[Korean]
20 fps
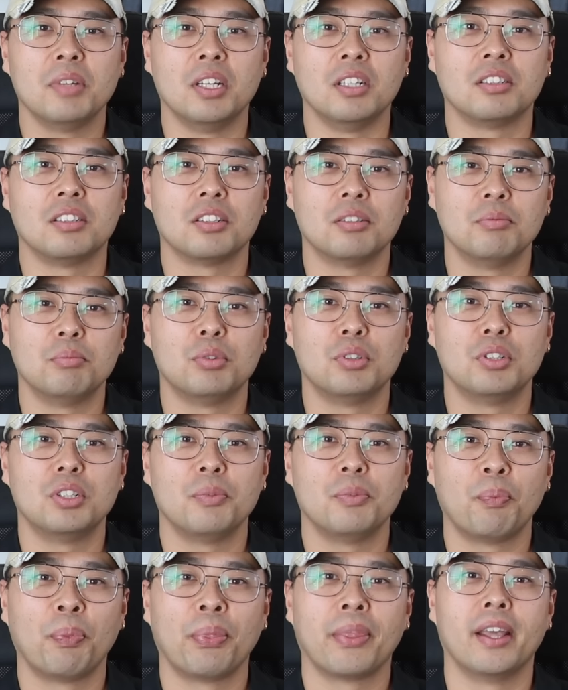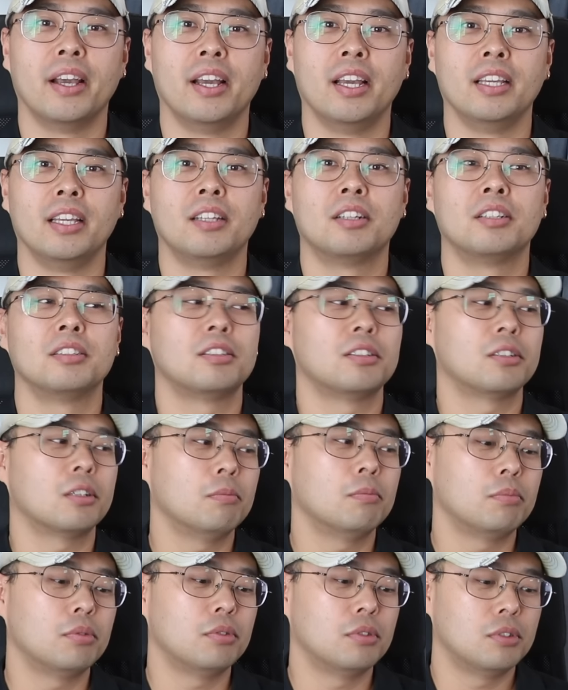네, 트럼프 예, 이런
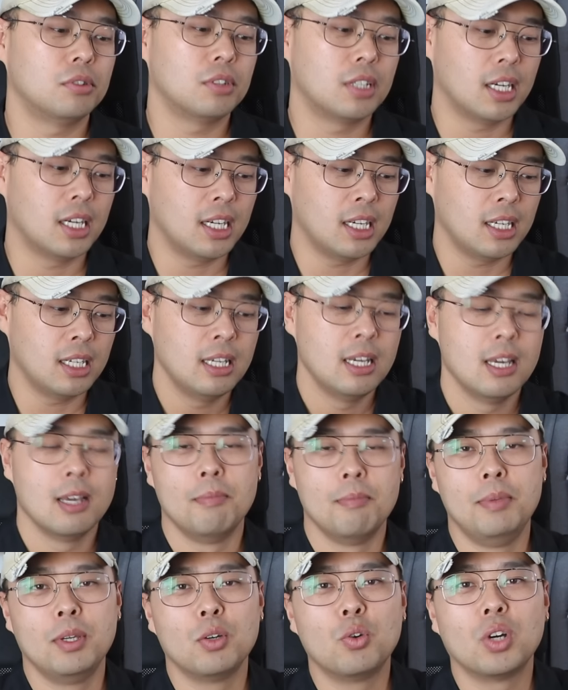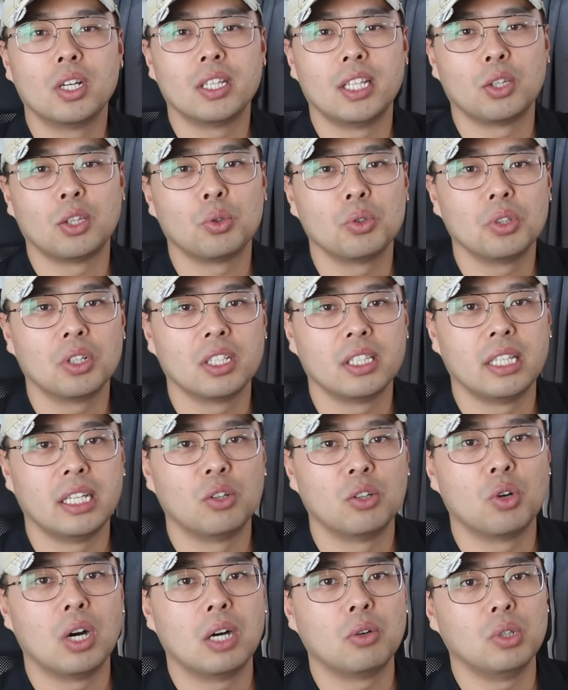트럼프가 미국의 대통령이
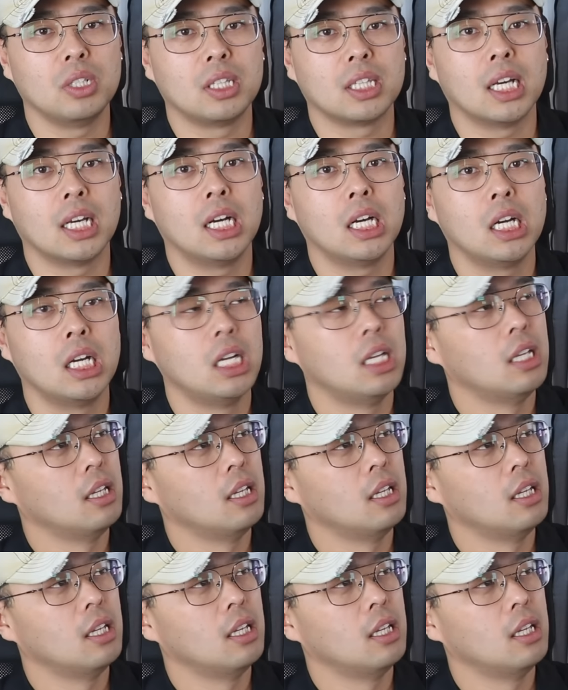되려고 하고 있다.